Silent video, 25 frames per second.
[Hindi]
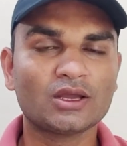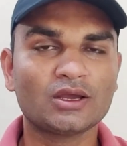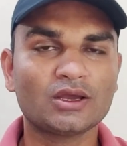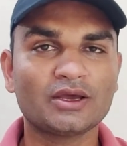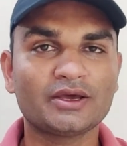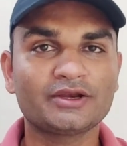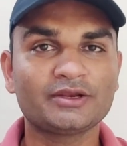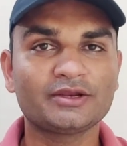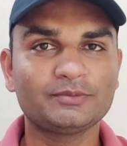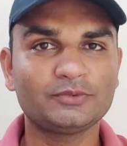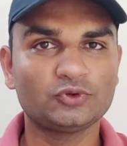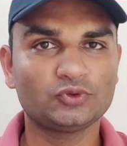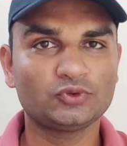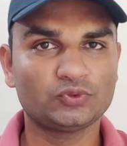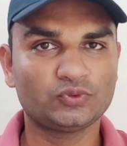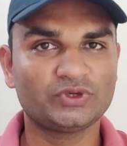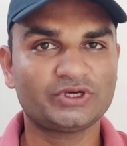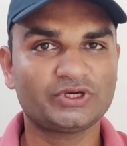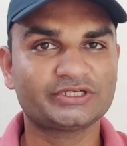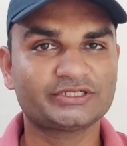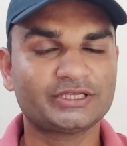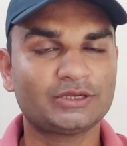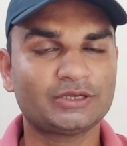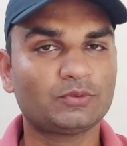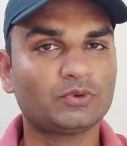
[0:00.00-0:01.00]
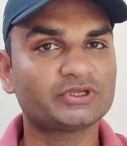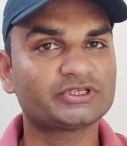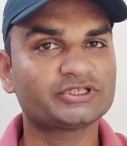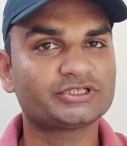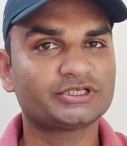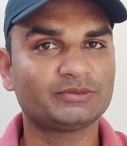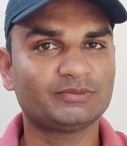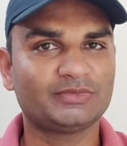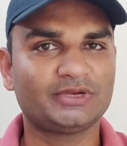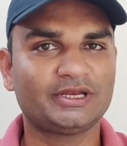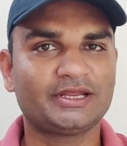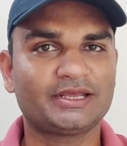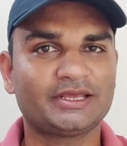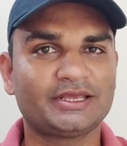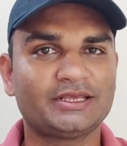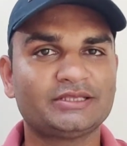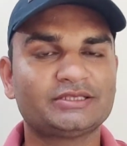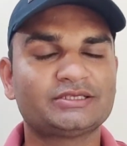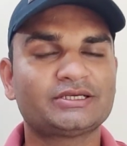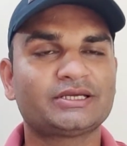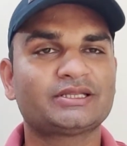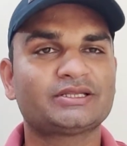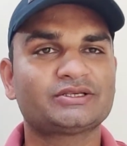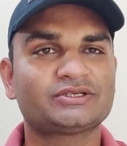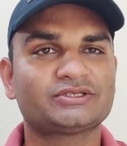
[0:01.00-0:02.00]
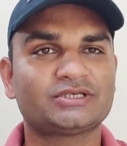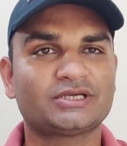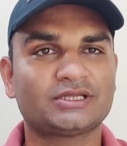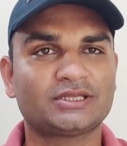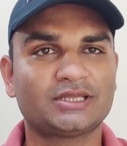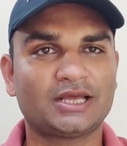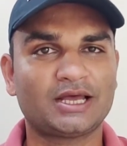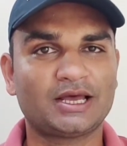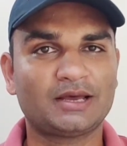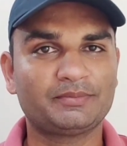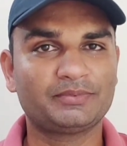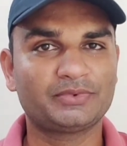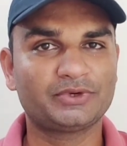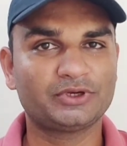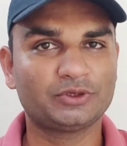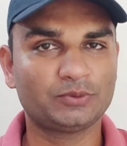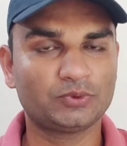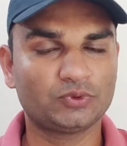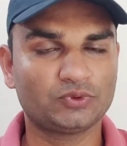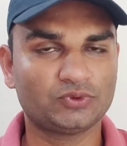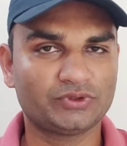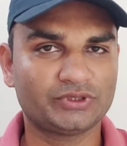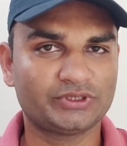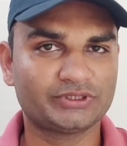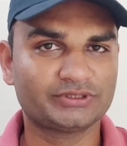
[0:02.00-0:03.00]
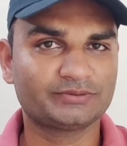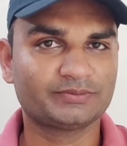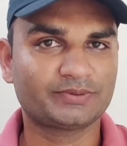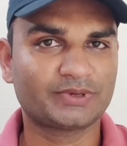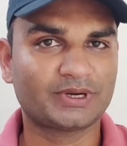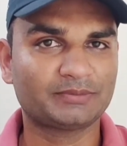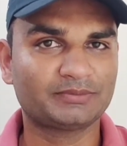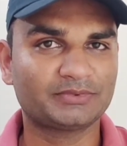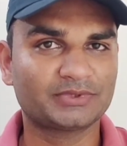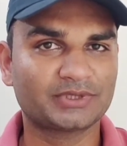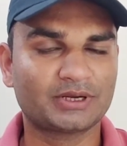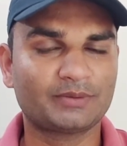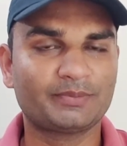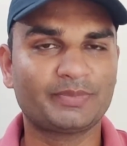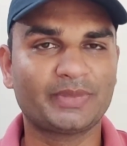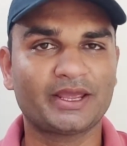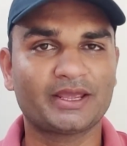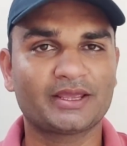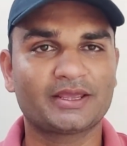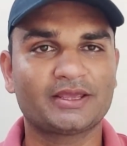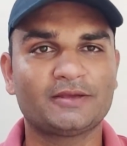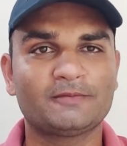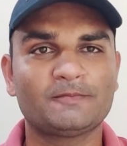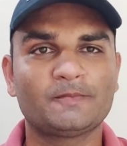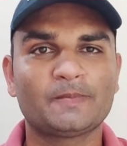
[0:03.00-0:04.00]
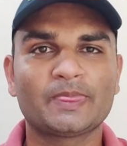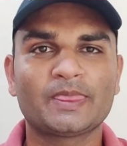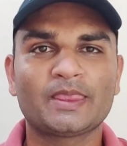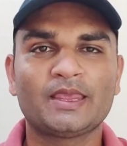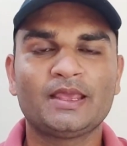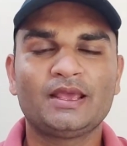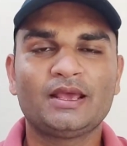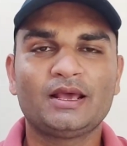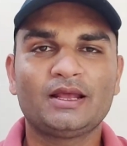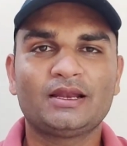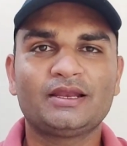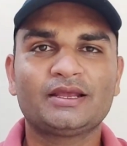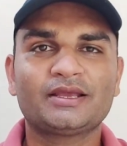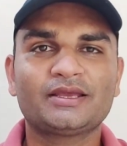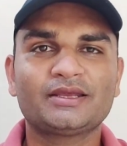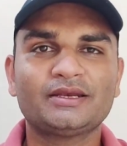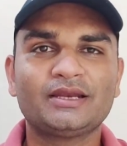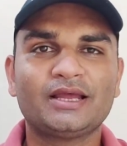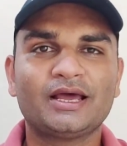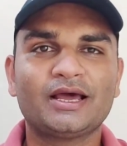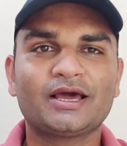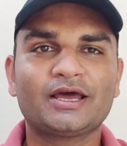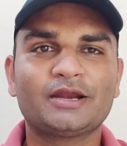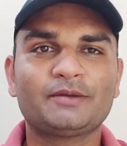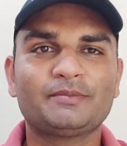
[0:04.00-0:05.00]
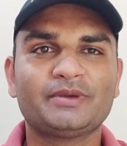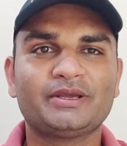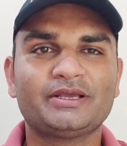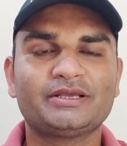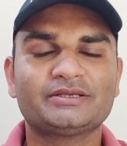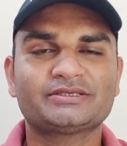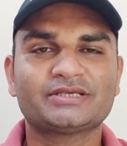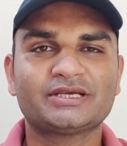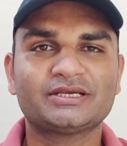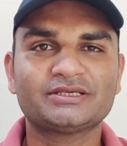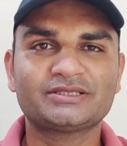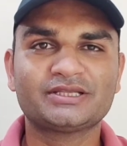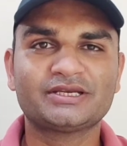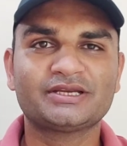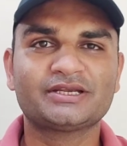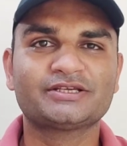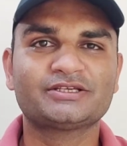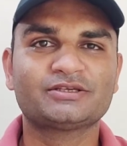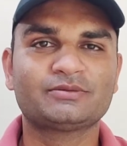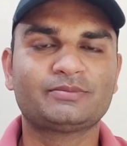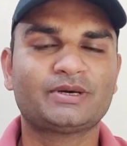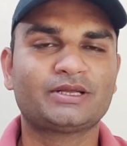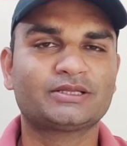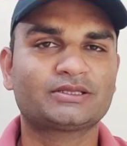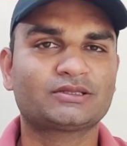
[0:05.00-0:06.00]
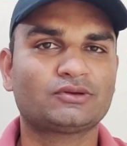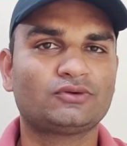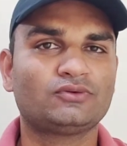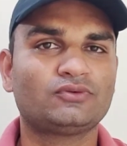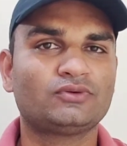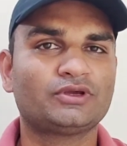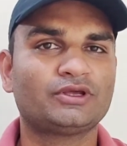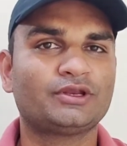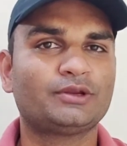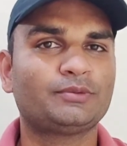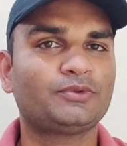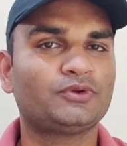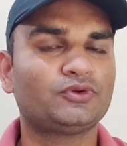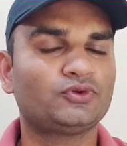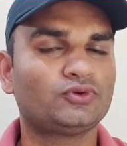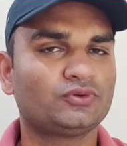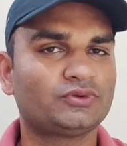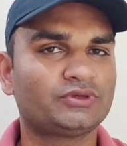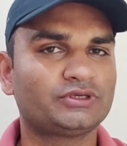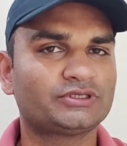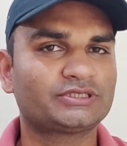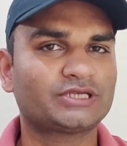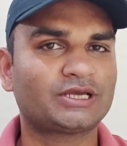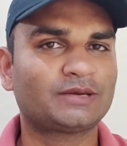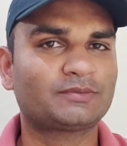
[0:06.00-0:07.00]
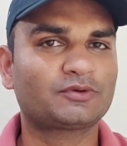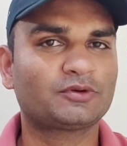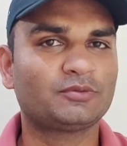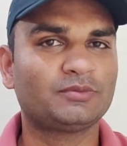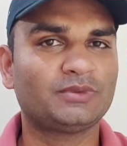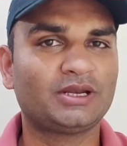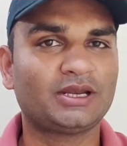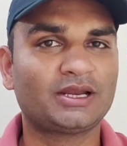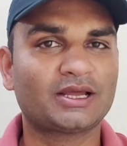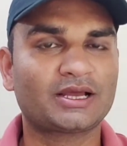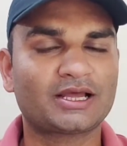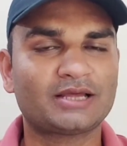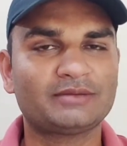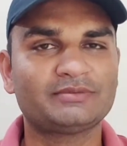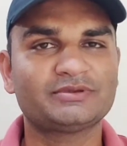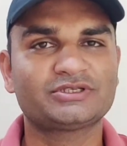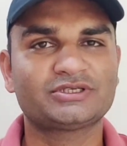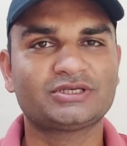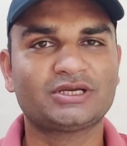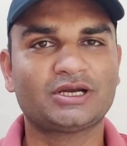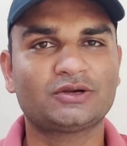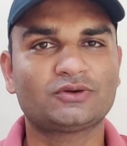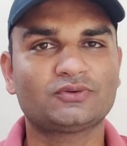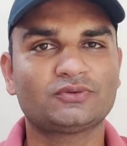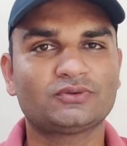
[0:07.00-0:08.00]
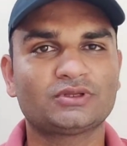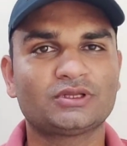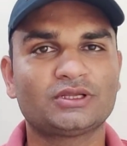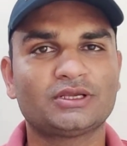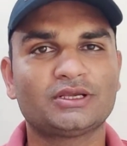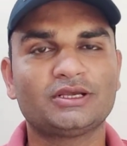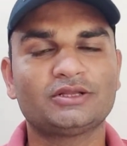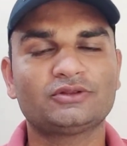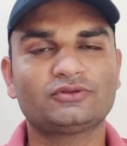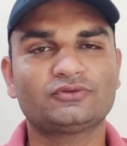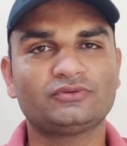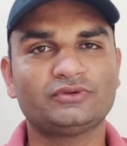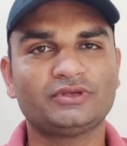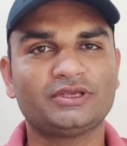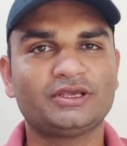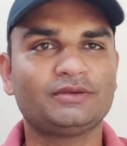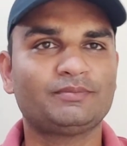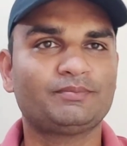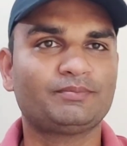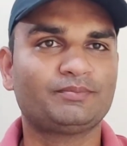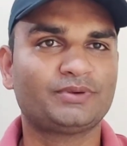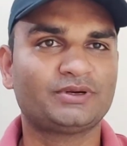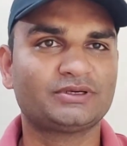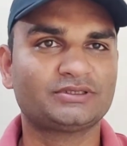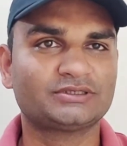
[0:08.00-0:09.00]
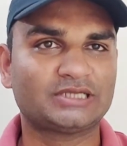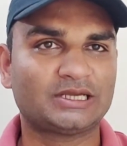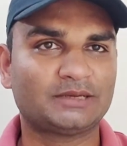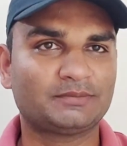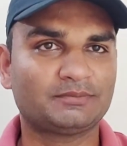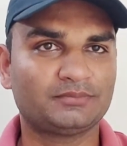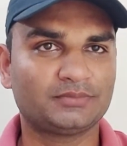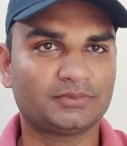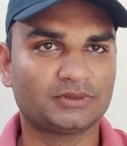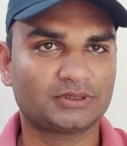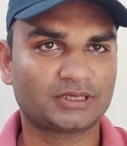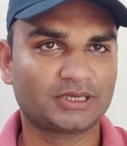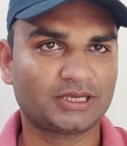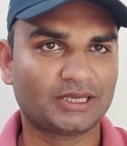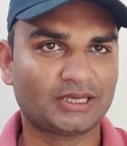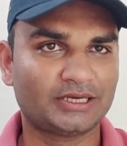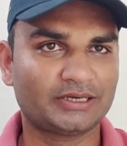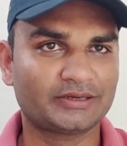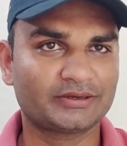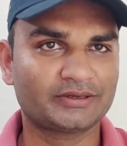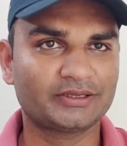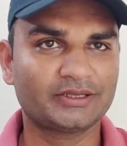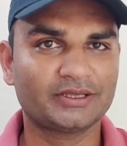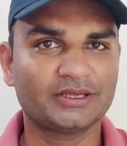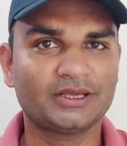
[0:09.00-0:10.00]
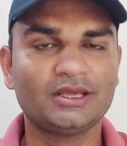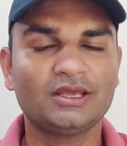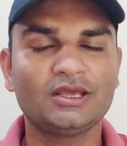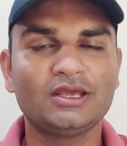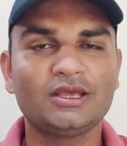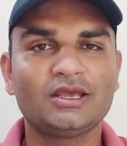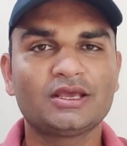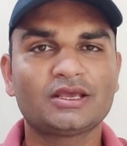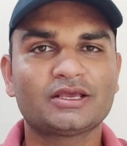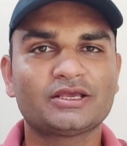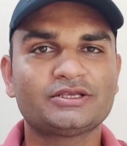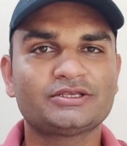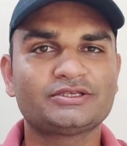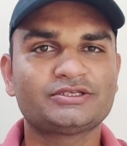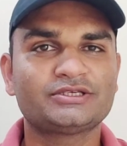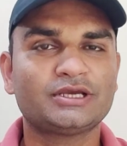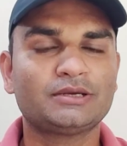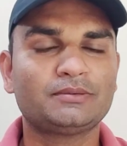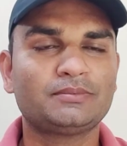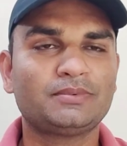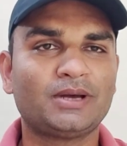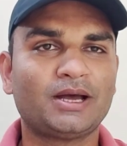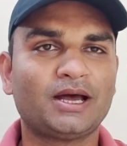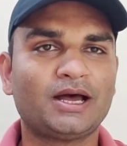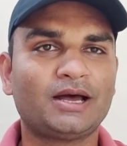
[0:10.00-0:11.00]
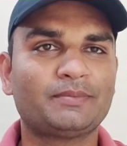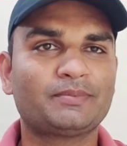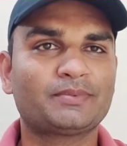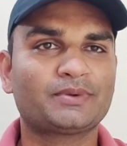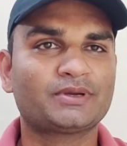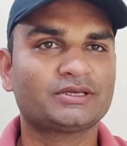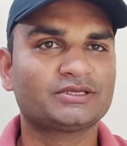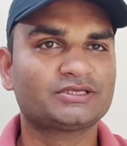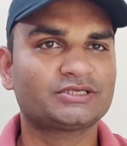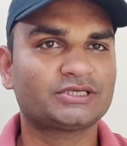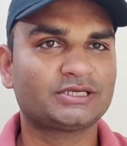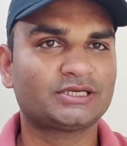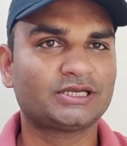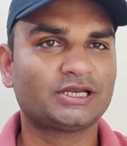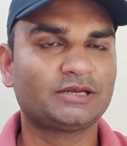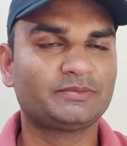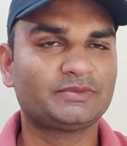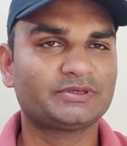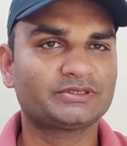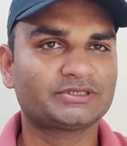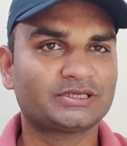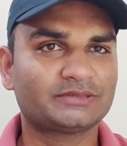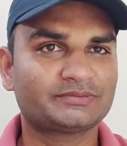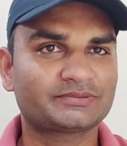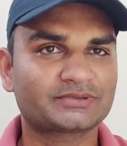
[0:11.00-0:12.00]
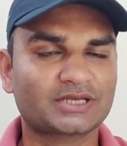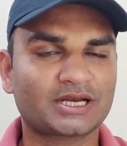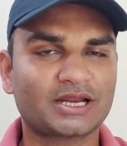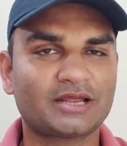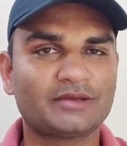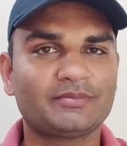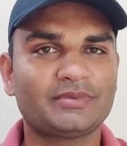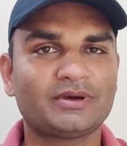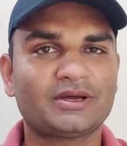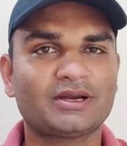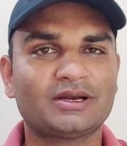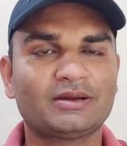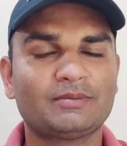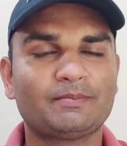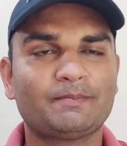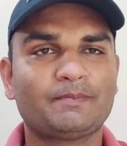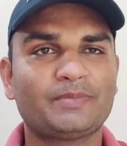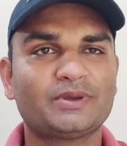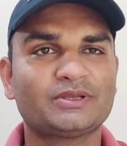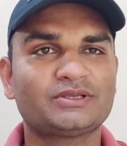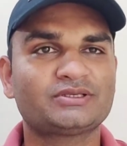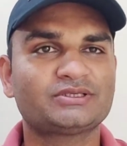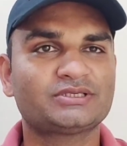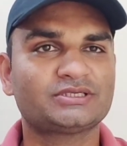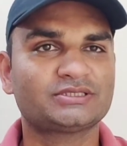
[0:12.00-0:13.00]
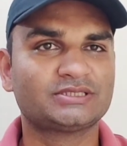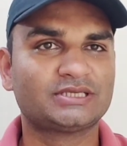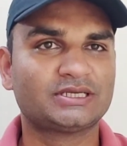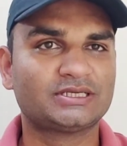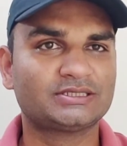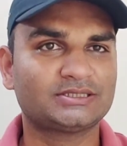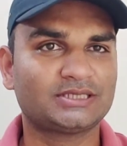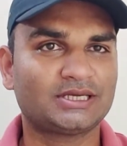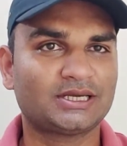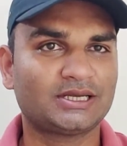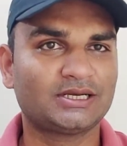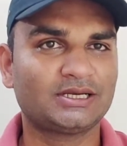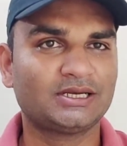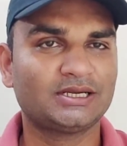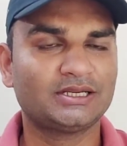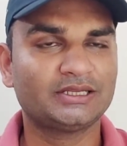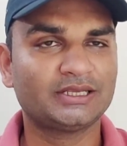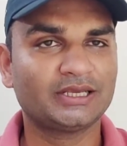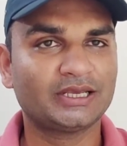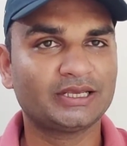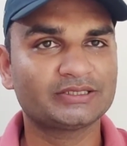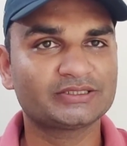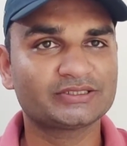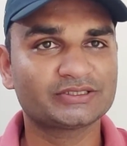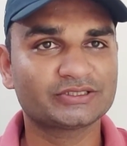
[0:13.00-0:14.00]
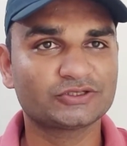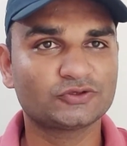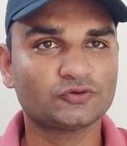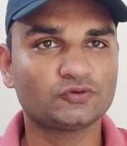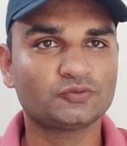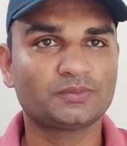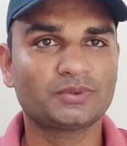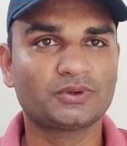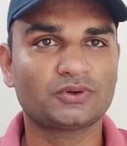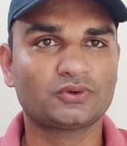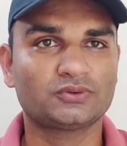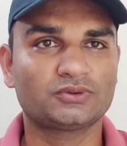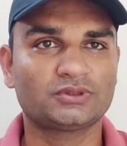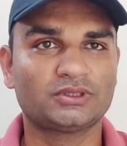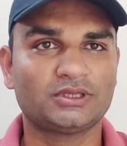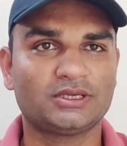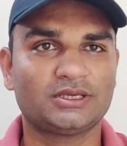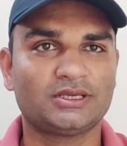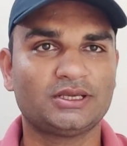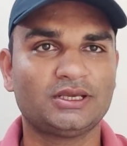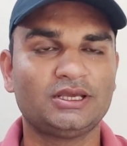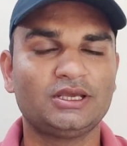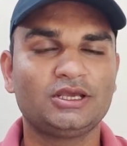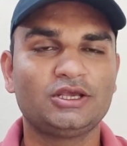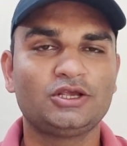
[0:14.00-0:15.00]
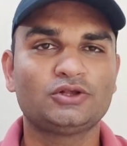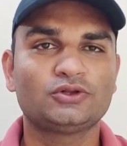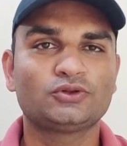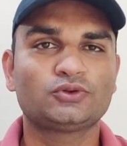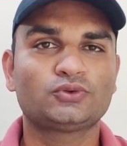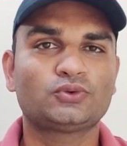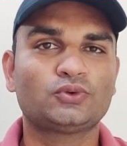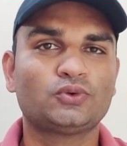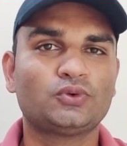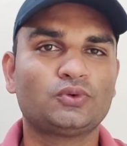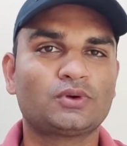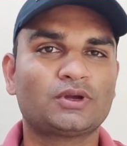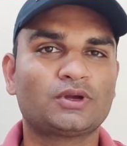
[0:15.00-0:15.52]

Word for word: रिव्यू यूनिट्स है वो अच्छी मिलेंगी ज़्यादा से ज़्यादा आप रिव्यू यूनिट्स प्राप्त कर पाएंगे लेकिन अगर मैं सही तरीके से बात करूं कि रिव्यू यूनिट्स आपको मिलना कब स्टार्ट होते हैं तो ये फ्रेंड्स आप ख्याल रखिए कि जब आपके चैनल में सब्सक्राइबर पच्चीस हजार या इससे ऊपर होते हैं तो